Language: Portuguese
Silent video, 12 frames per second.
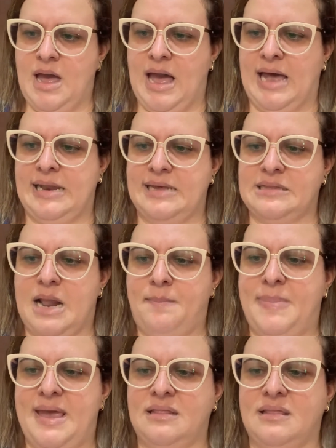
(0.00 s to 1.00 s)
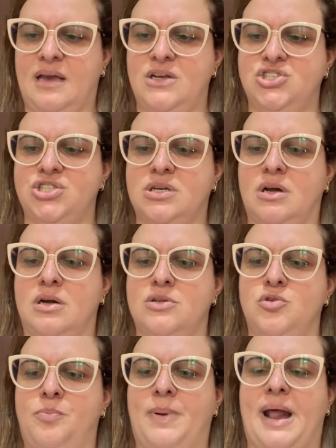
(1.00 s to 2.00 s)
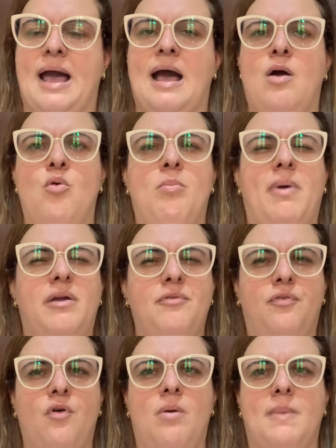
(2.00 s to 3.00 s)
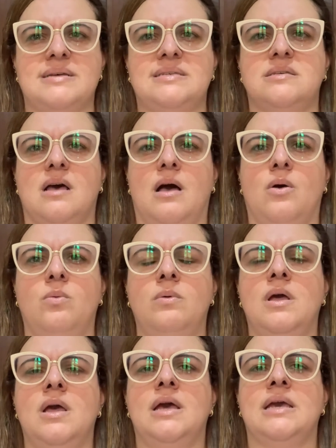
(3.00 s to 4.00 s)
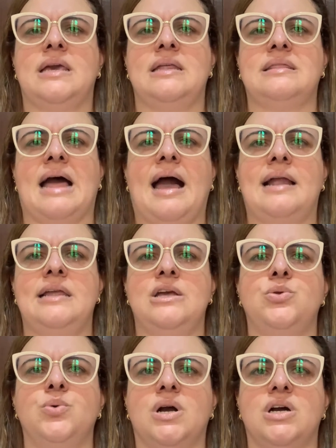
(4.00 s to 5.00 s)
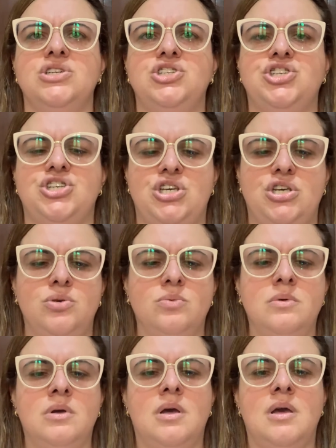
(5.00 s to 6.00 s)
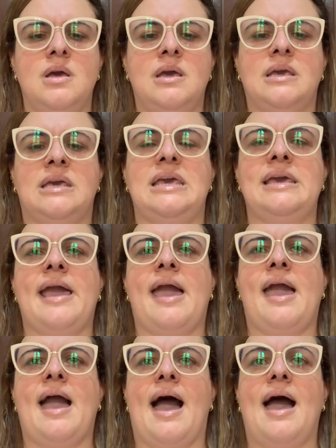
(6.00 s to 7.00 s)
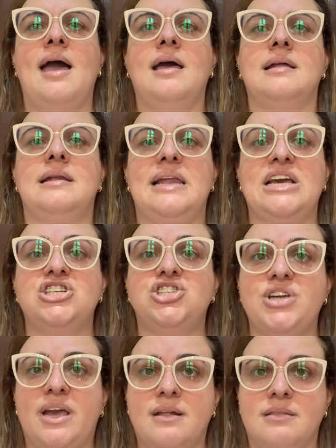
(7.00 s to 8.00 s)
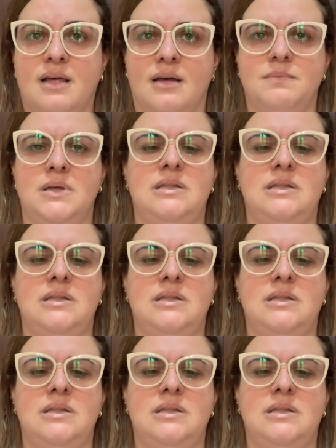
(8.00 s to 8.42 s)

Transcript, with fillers: A letra B está indicando para uma informação que está ali no cantinho, que é a legenda.